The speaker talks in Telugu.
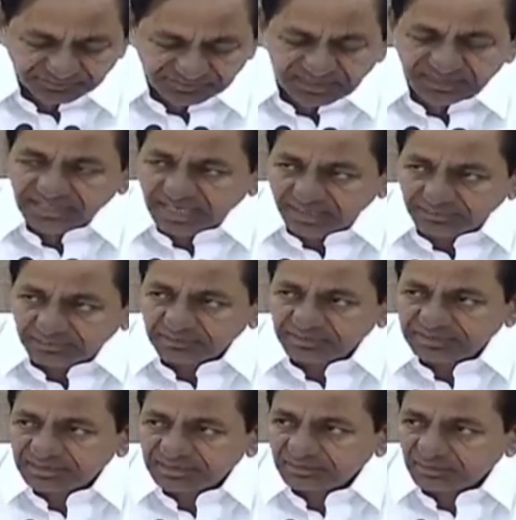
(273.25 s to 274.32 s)
ఈ యాభై
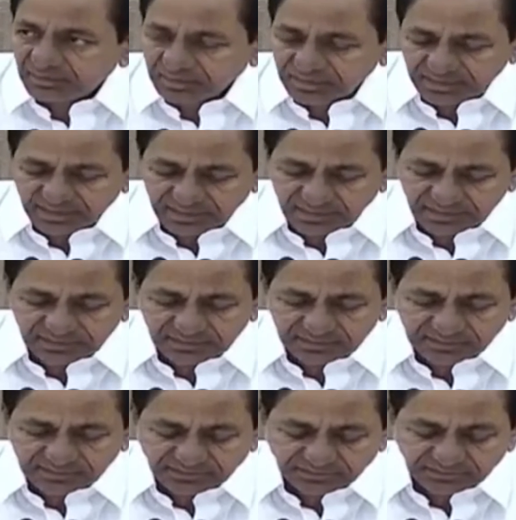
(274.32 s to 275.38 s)
మంది ఎవరు అంటే
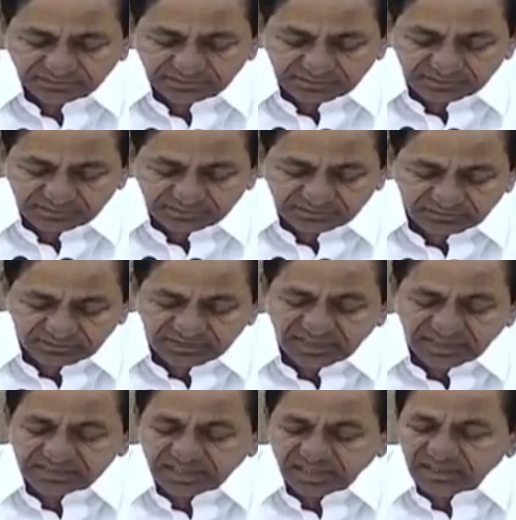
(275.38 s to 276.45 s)

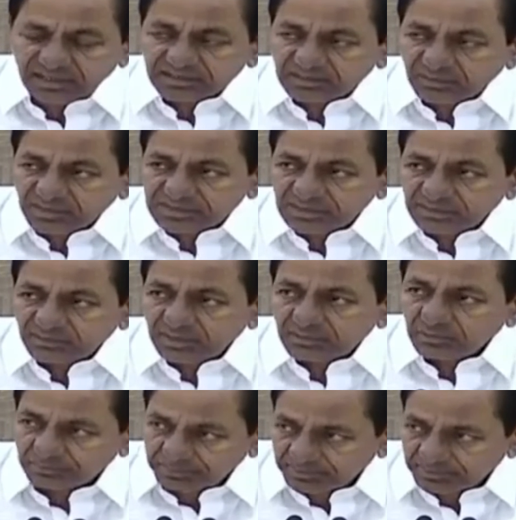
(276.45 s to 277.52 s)
విదేశాల నుంచి వచ్చిన వారు
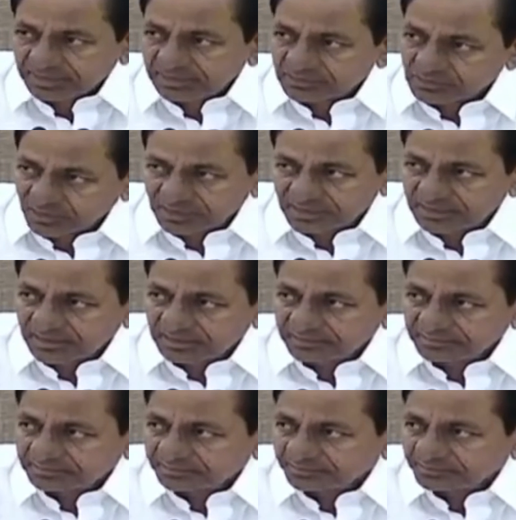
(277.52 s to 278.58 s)
ముప్పై మందికి సోకింది
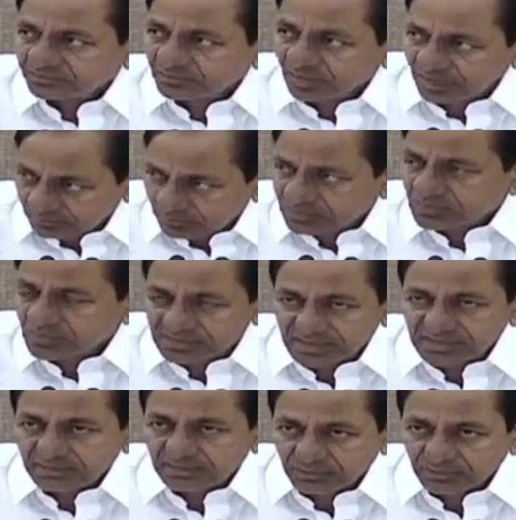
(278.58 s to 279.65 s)
వాళ్ళు
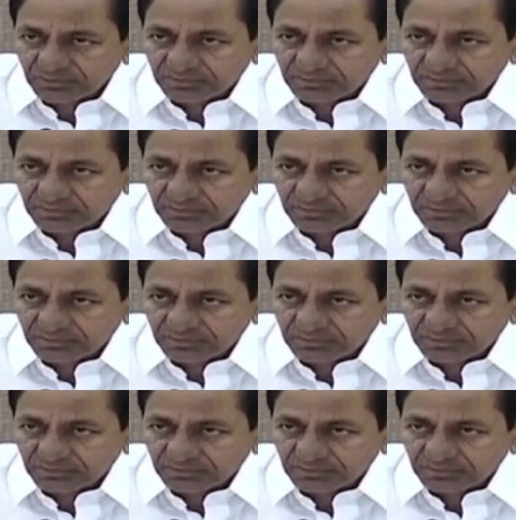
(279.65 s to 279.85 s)
మోసుకొచ్చింది జబ్బును